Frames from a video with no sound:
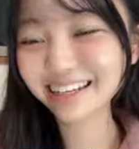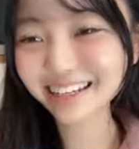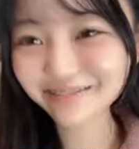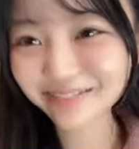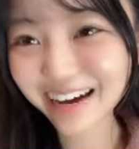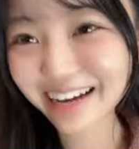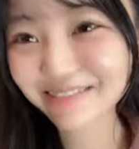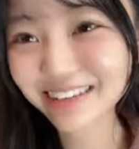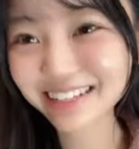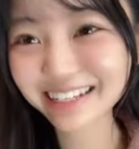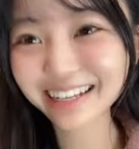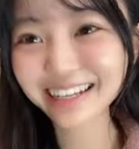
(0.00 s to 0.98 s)
いっぱい
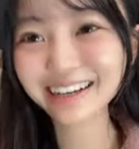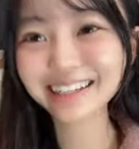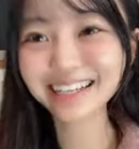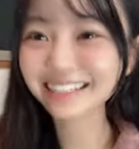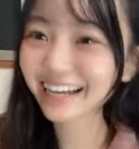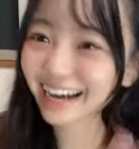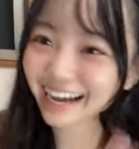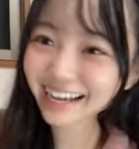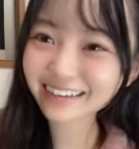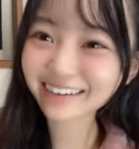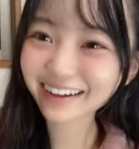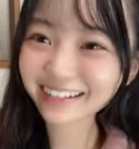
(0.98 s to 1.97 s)
見つけてくださ
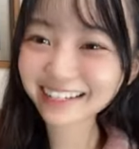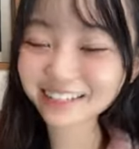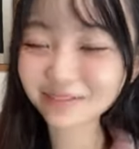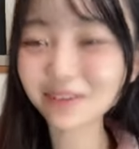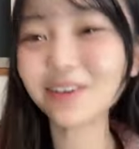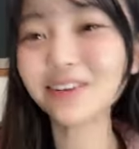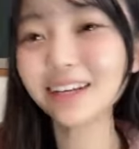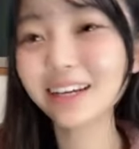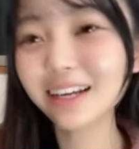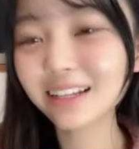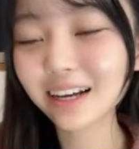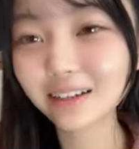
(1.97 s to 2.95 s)
い私も
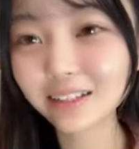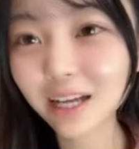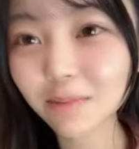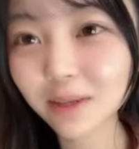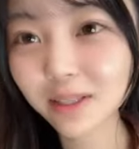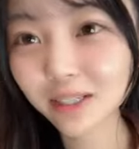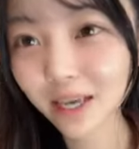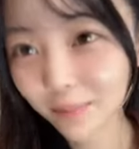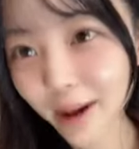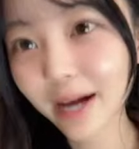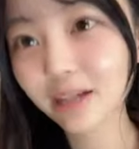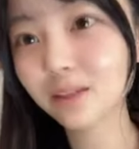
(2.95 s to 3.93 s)
たくさん見つけ
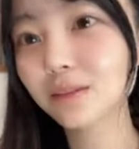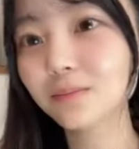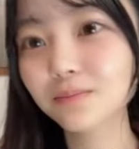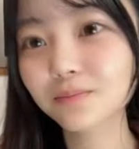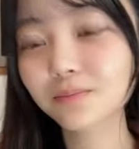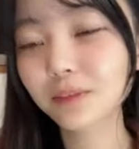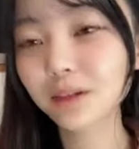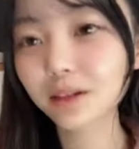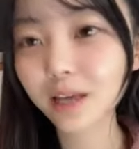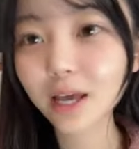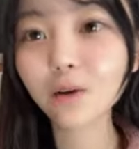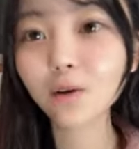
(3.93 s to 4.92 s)
ます
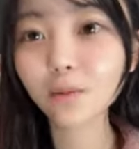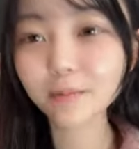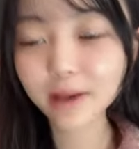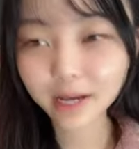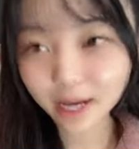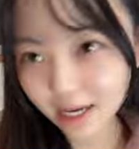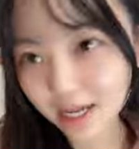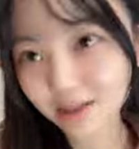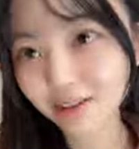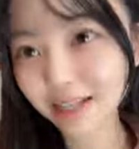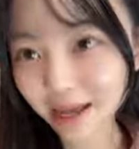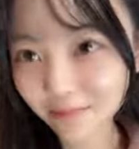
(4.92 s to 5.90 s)
結構目がいい
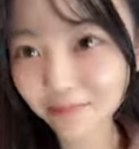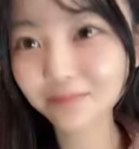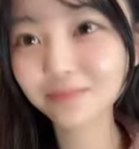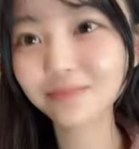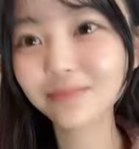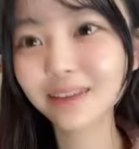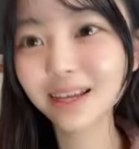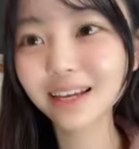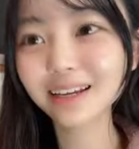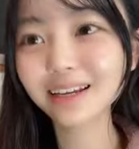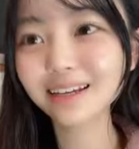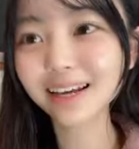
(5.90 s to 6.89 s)
ので
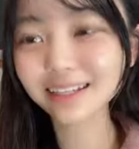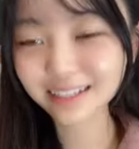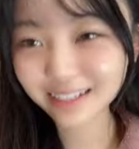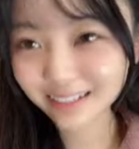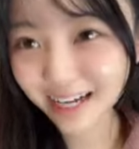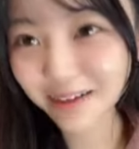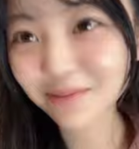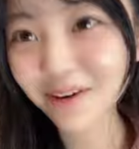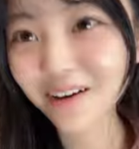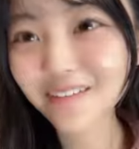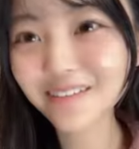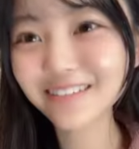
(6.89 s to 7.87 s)
いっちーさん
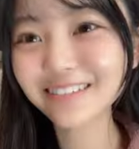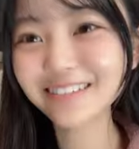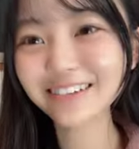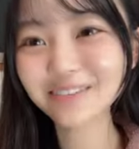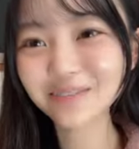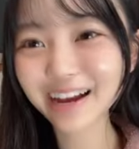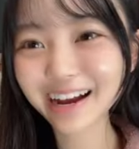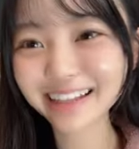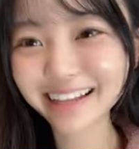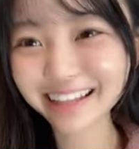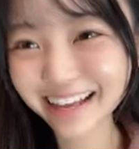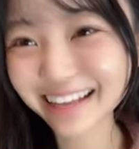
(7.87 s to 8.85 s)
も
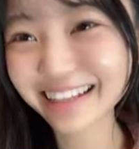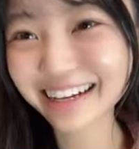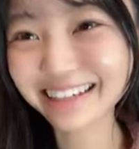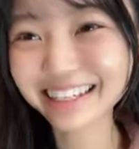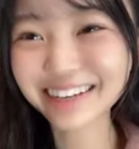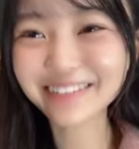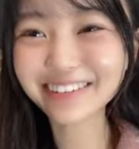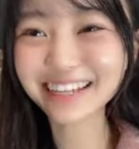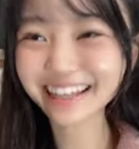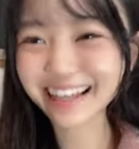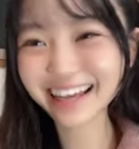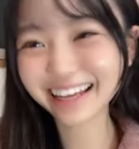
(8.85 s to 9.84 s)
メガネでたくさん見
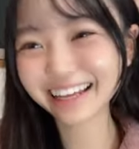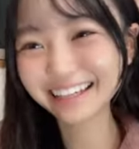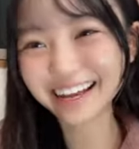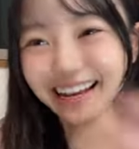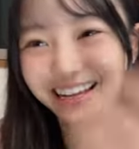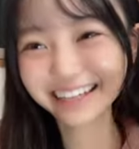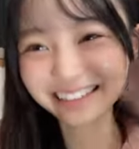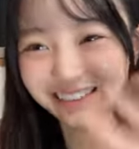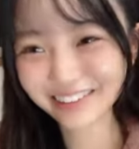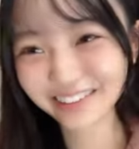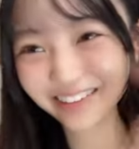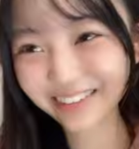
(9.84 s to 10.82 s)
てねありがと
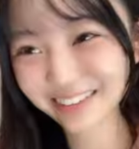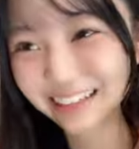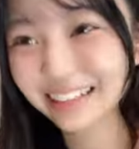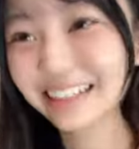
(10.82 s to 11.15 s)
う